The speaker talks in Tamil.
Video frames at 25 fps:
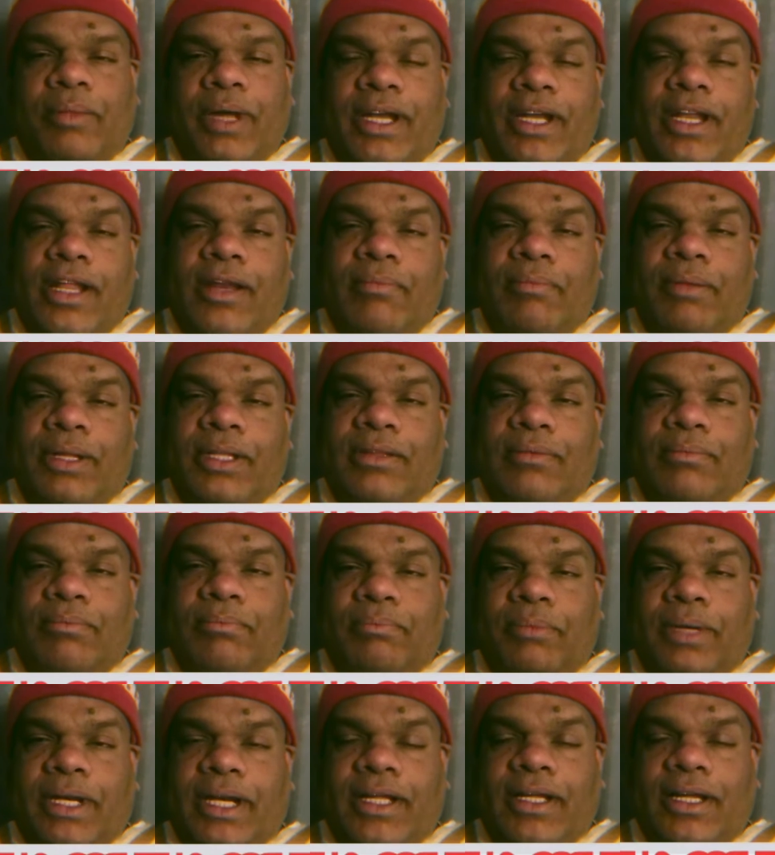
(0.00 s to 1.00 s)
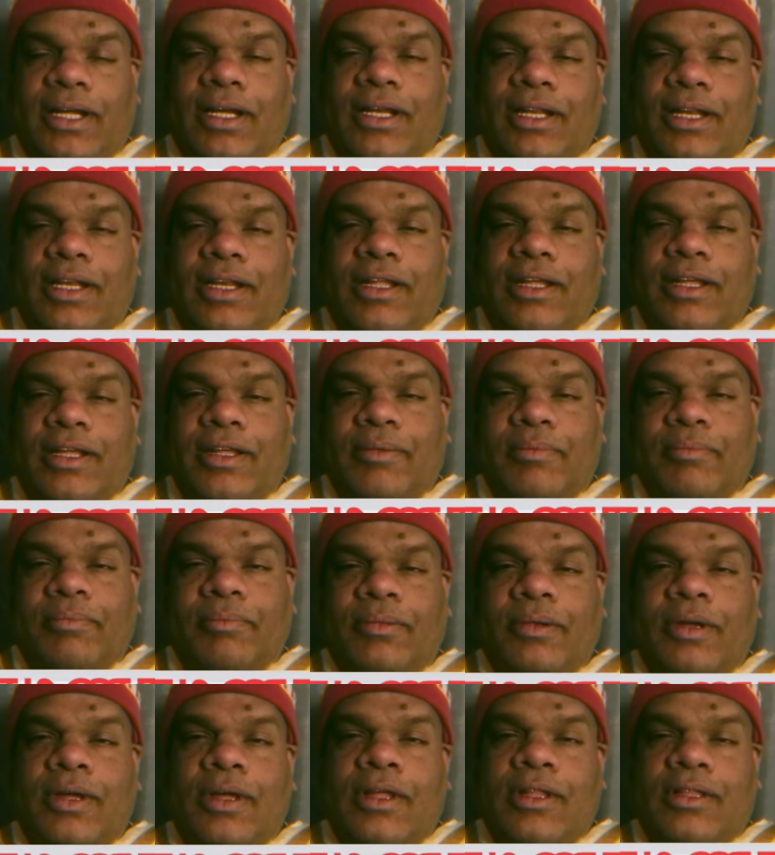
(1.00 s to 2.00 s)
மன்னர் மனங்களிலேயும்
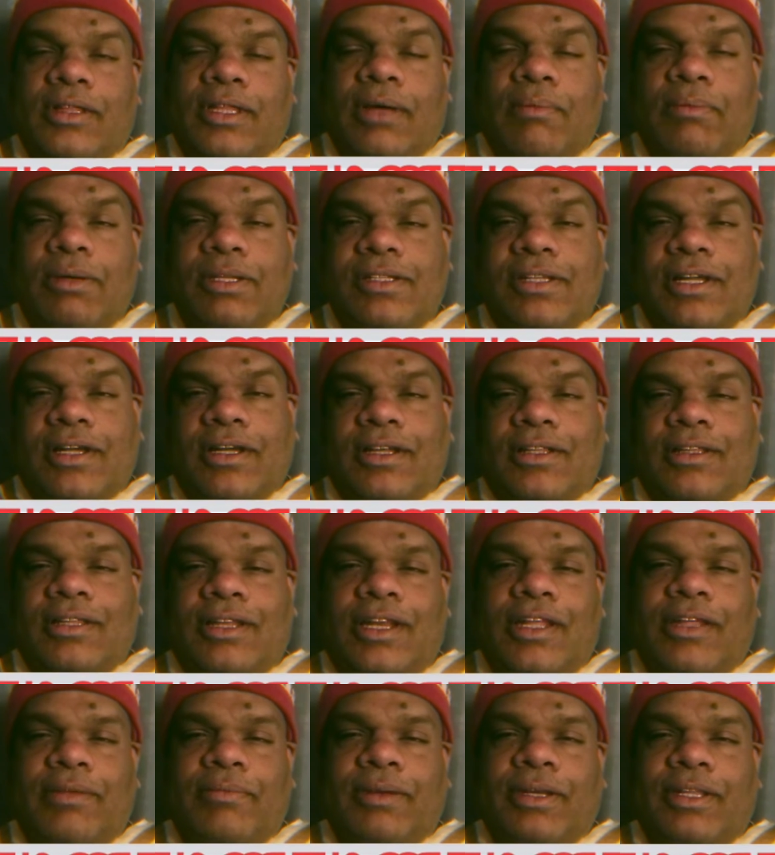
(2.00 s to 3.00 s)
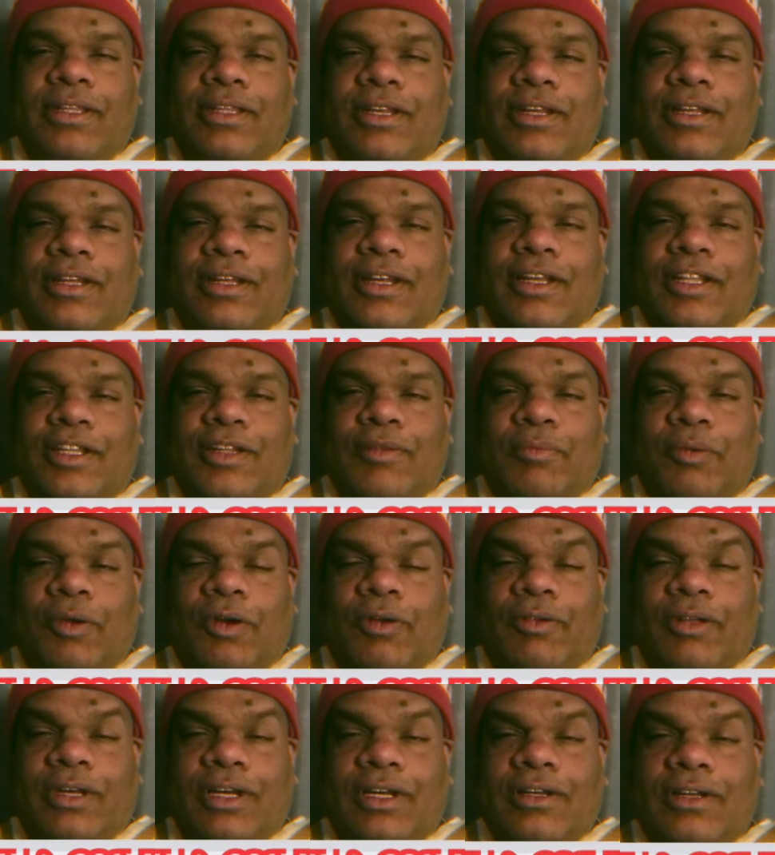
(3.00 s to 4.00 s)
தமிழ்ச்சங்கத்திலேயும் இருந்திருக்கிறது
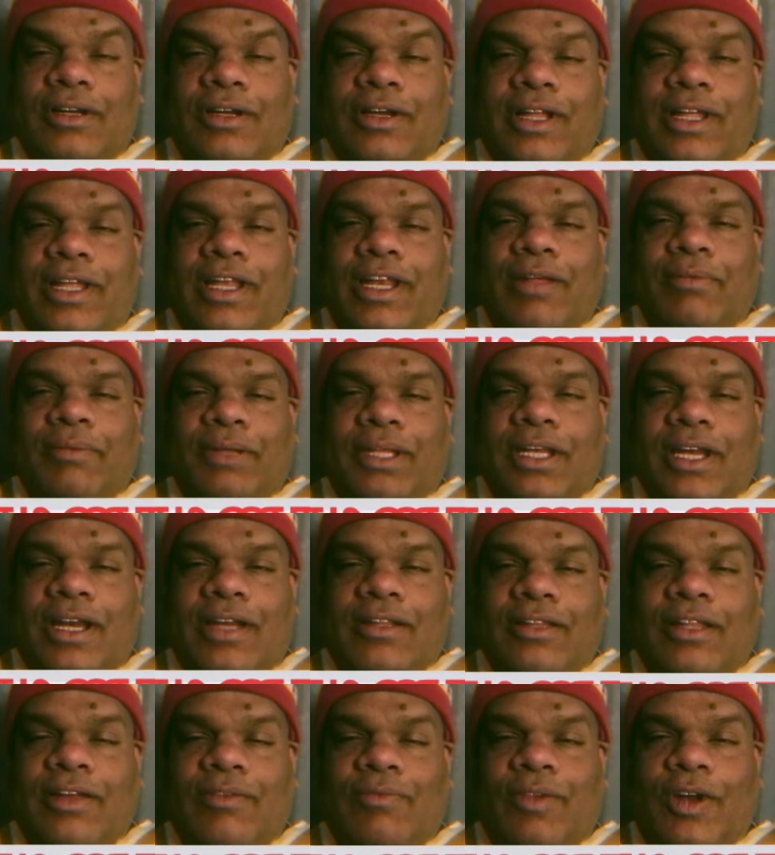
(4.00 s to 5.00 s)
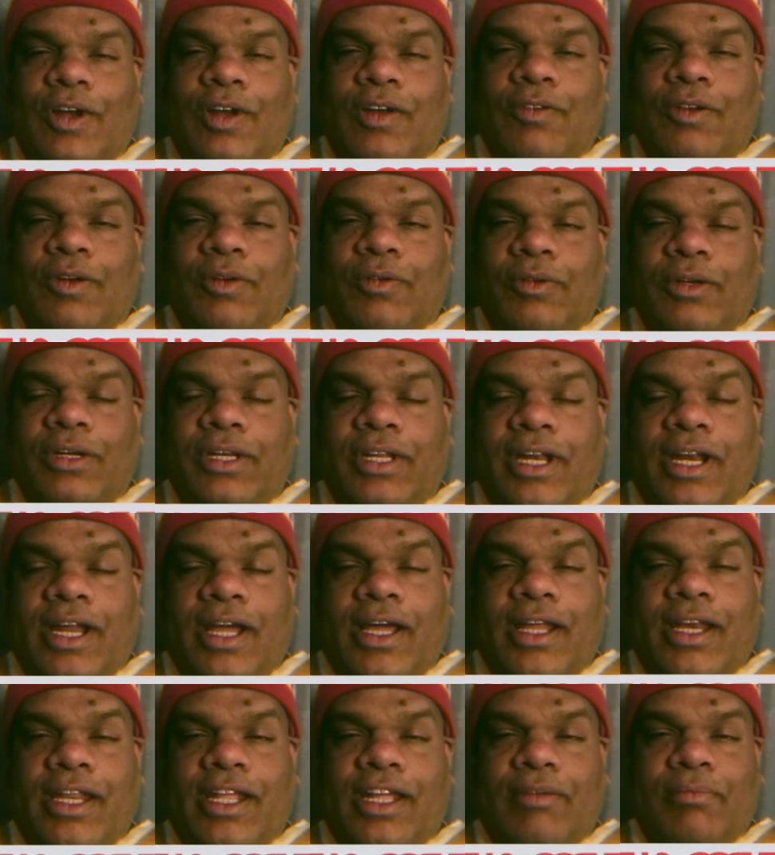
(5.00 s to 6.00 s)
புலவர்களுக்கு இடையிலேயும் அதனால்தான் வள்ளுவன்
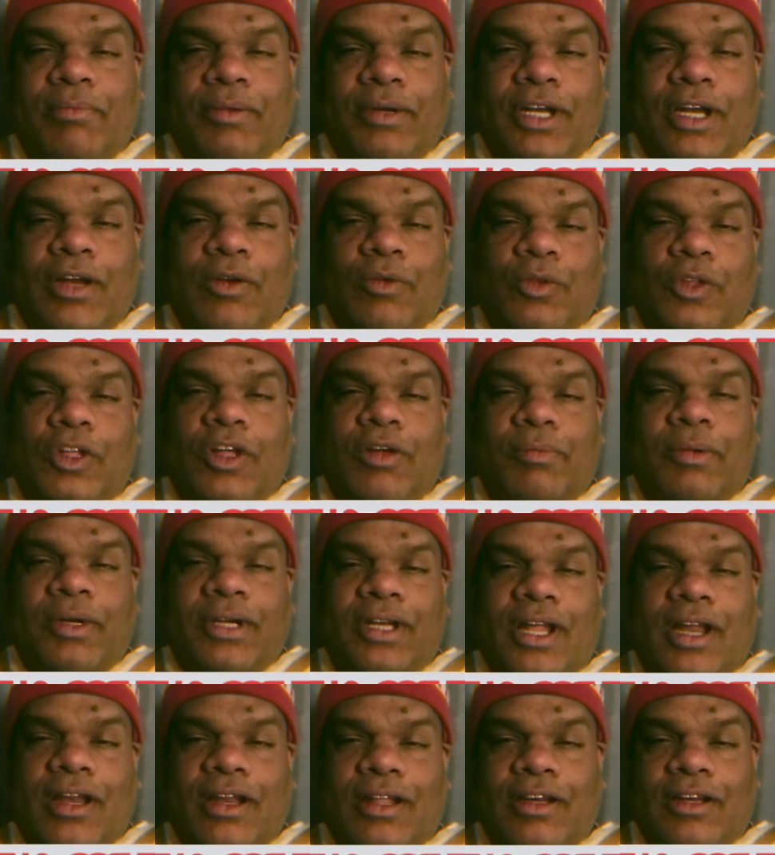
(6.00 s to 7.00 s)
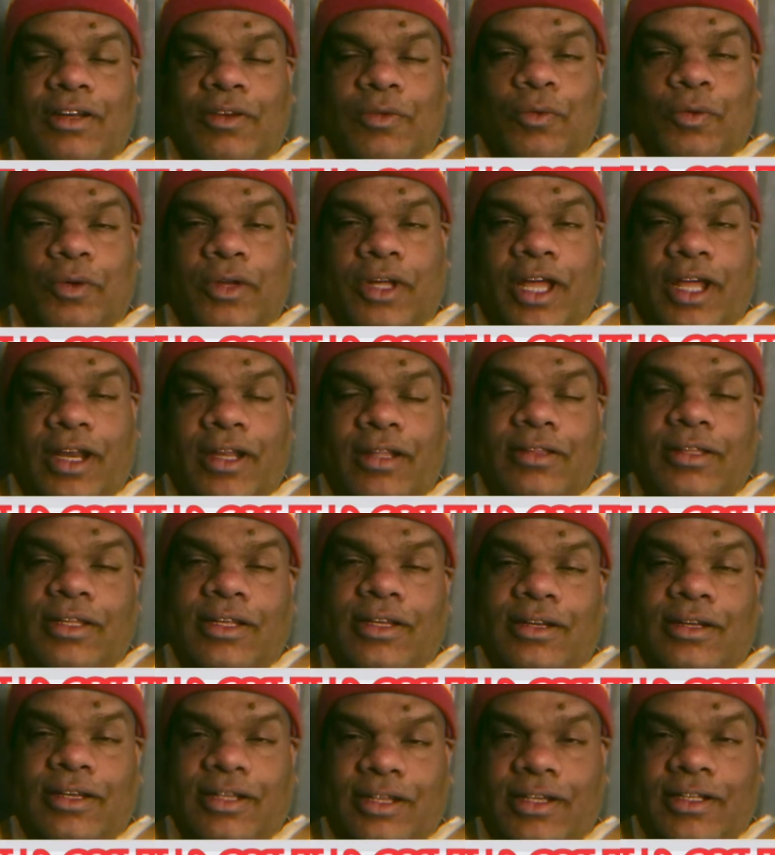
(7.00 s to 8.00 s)
நிராகரிக்கப்பட்டான் ஒதுக்கப்பட்டான் என்ற ஒரு கருத்து
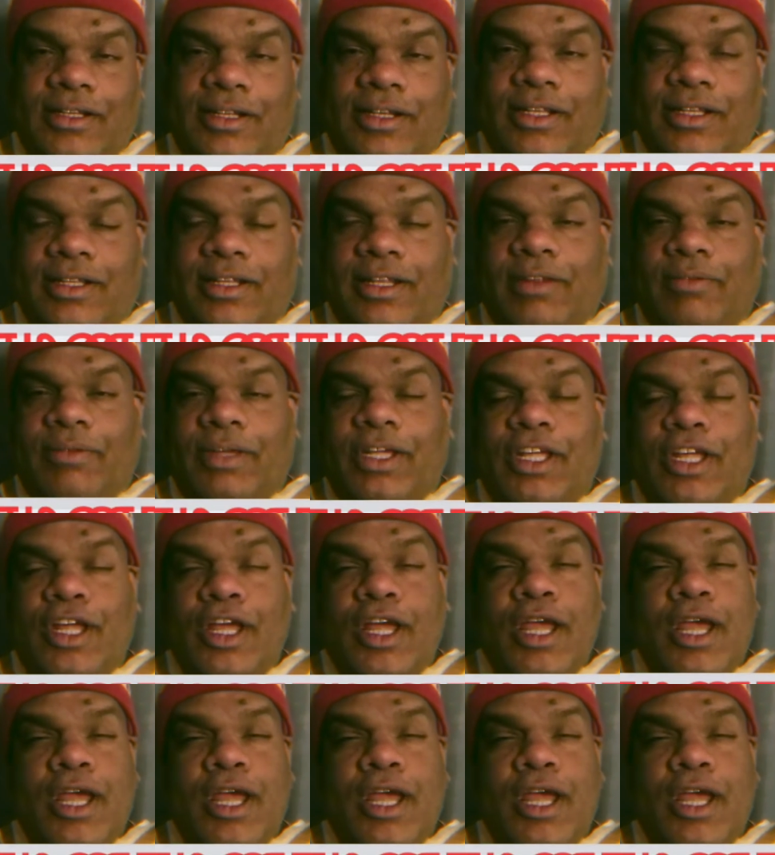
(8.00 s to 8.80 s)
இன்று இருக்கிறது எனவே